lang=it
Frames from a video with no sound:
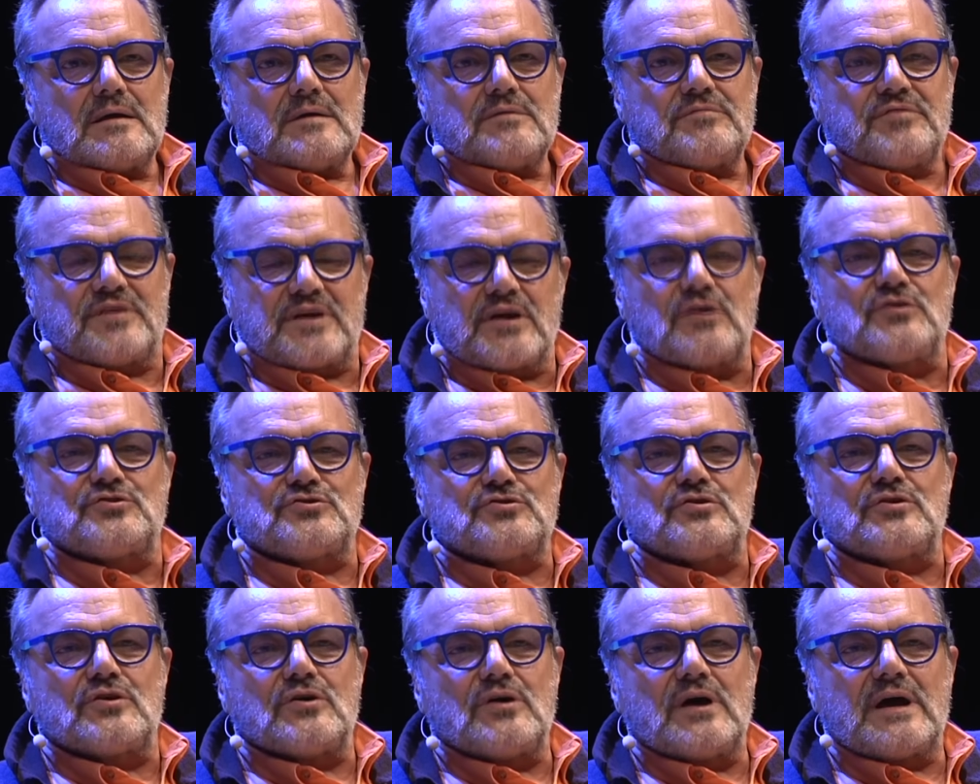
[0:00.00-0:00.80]
Finché un
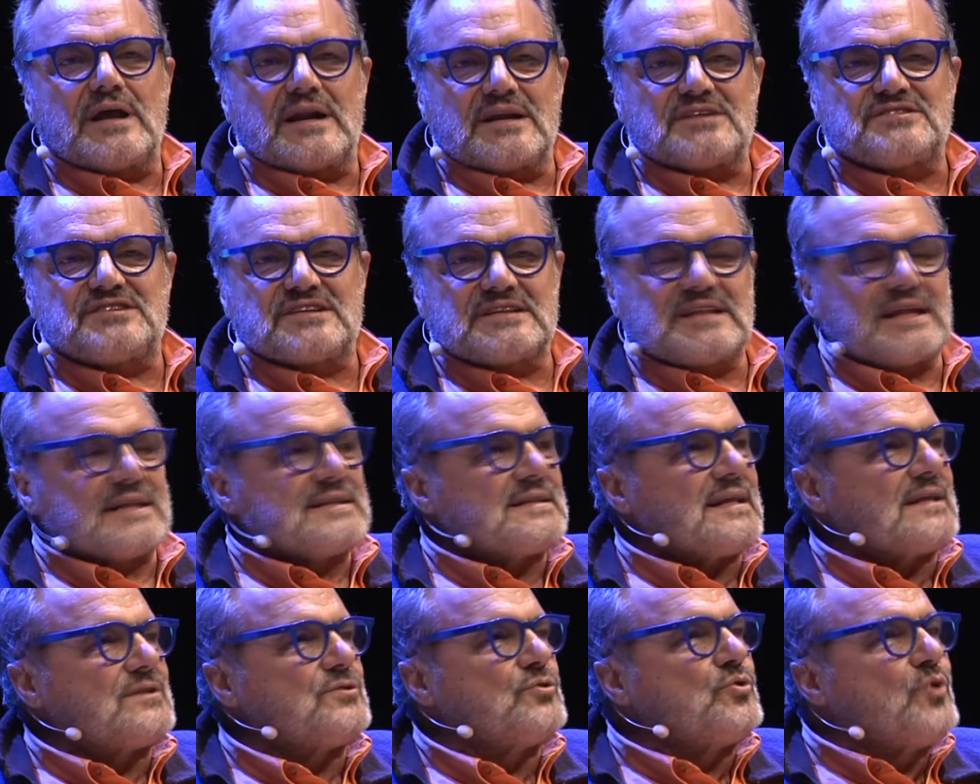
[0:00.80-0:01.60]
giorno era
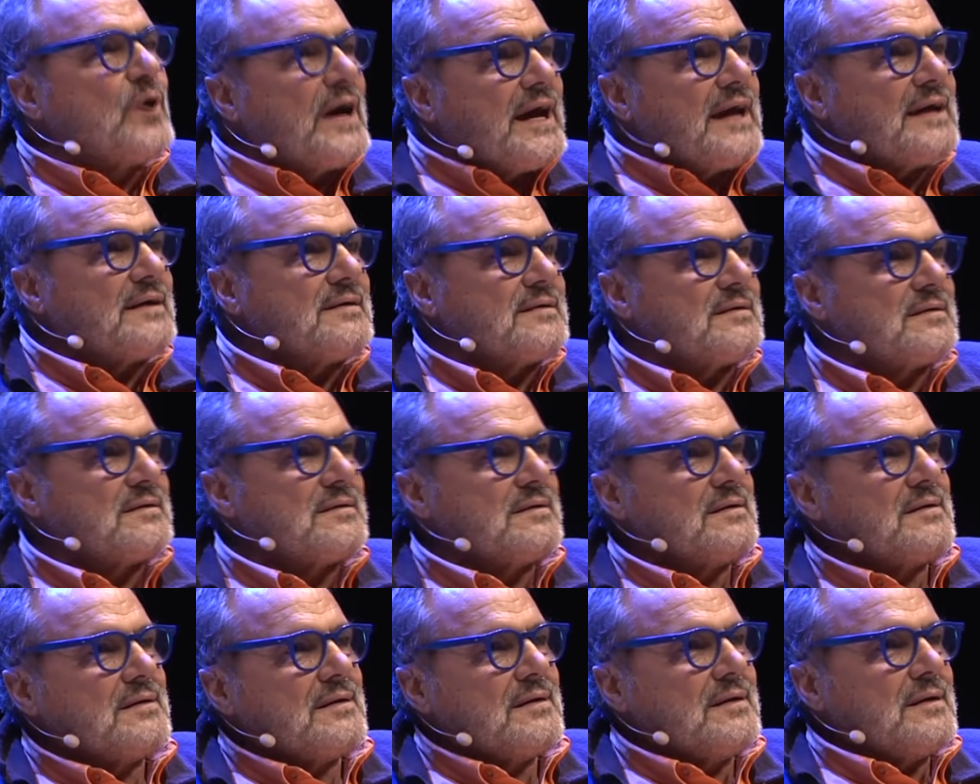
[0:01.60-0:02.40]
72,
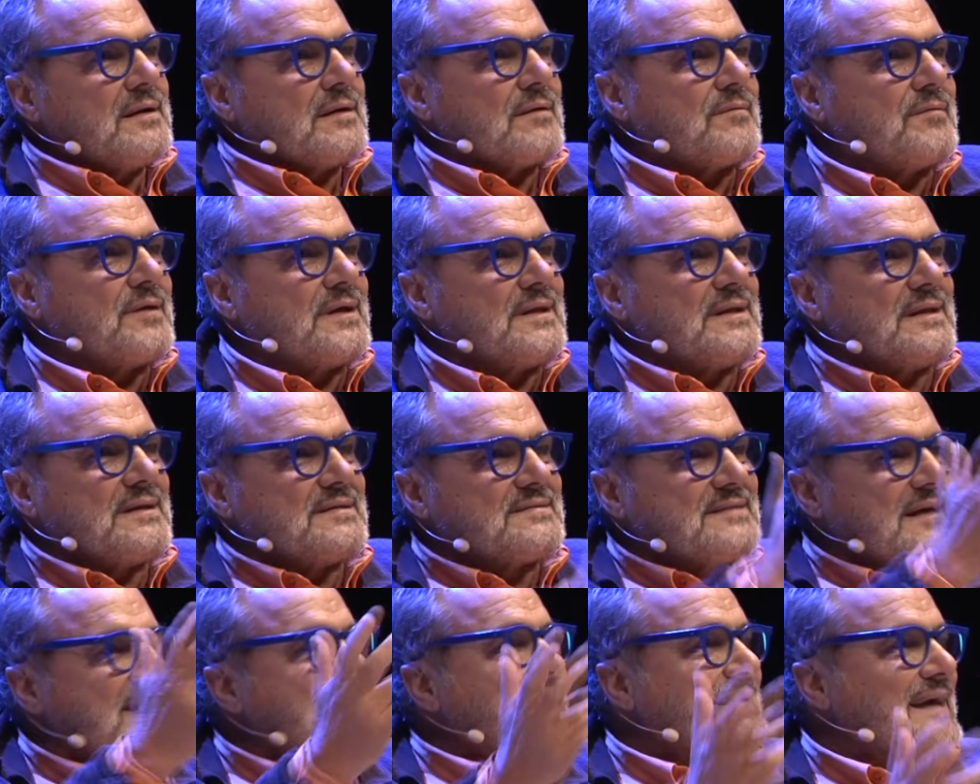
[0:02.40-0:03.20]
quindi
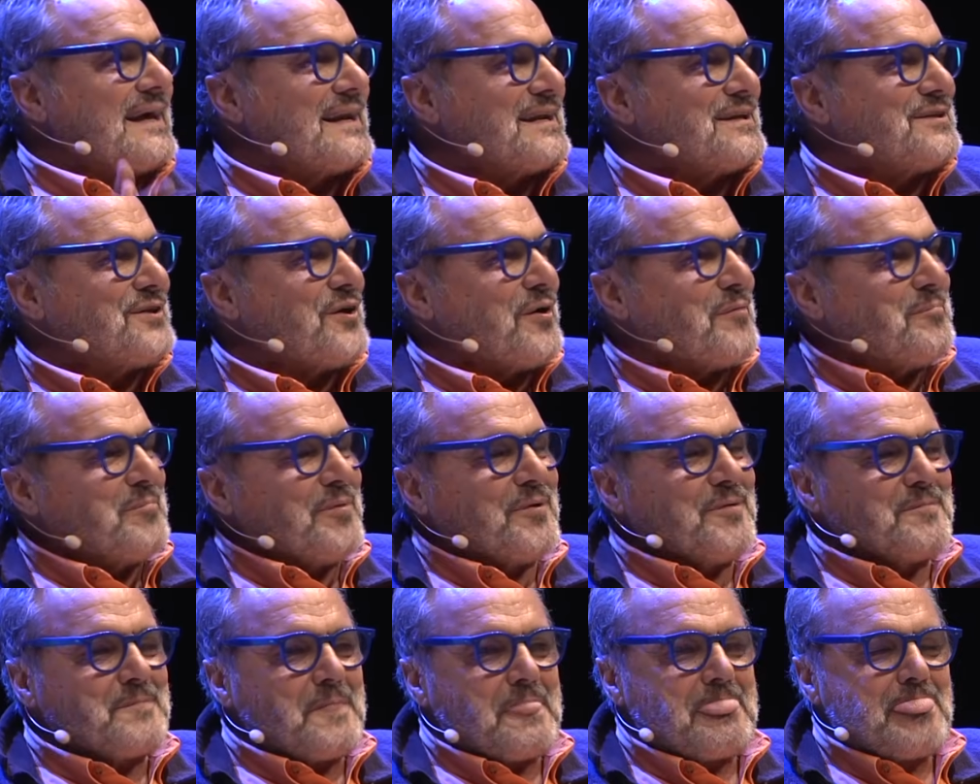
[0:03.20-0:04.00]
sette anni
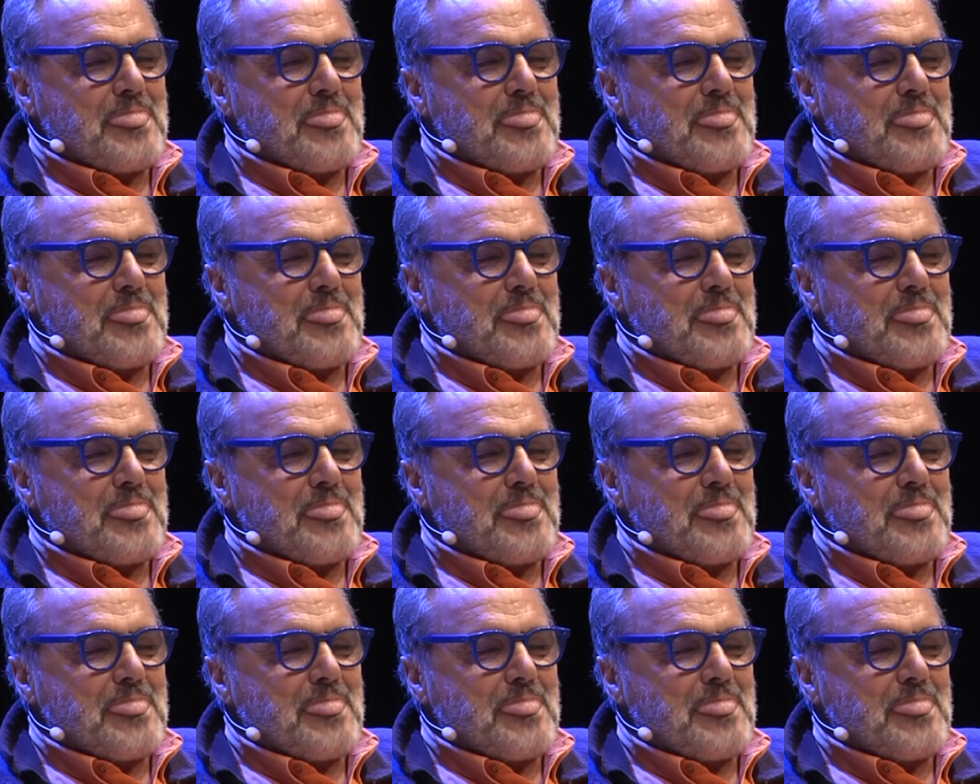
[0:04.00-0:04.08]
dopo,